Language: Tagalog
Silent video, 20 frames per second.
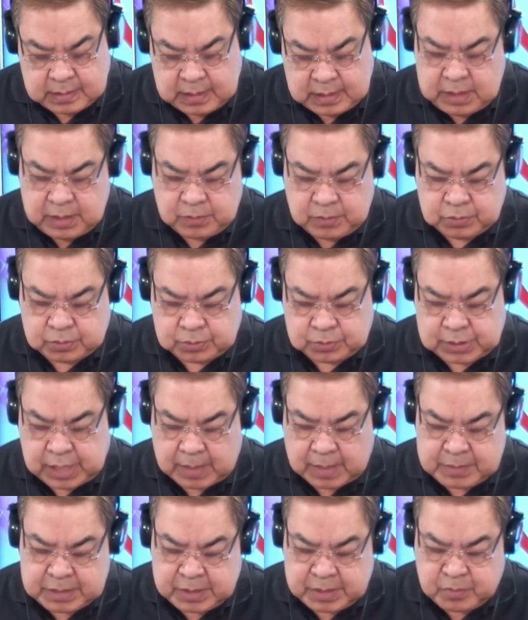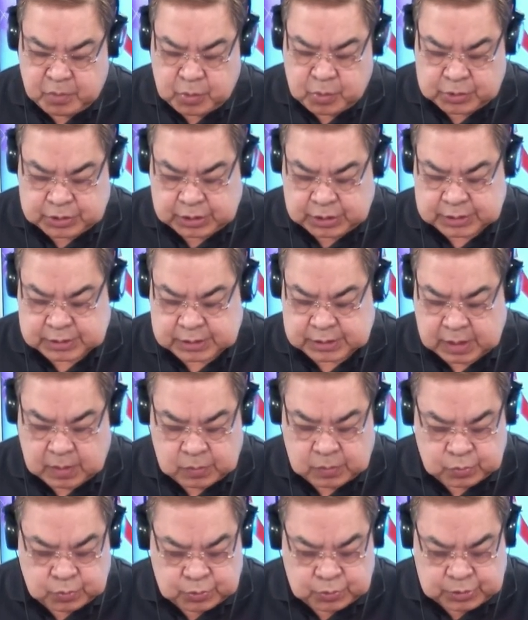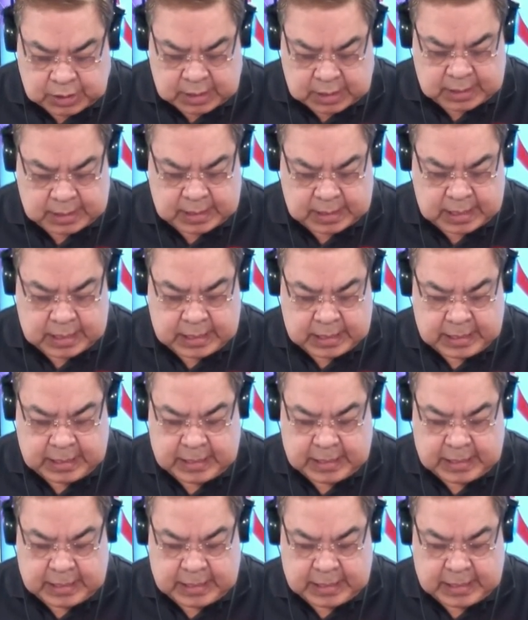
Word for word: Iniuto sa amin ni Moises sa kautusan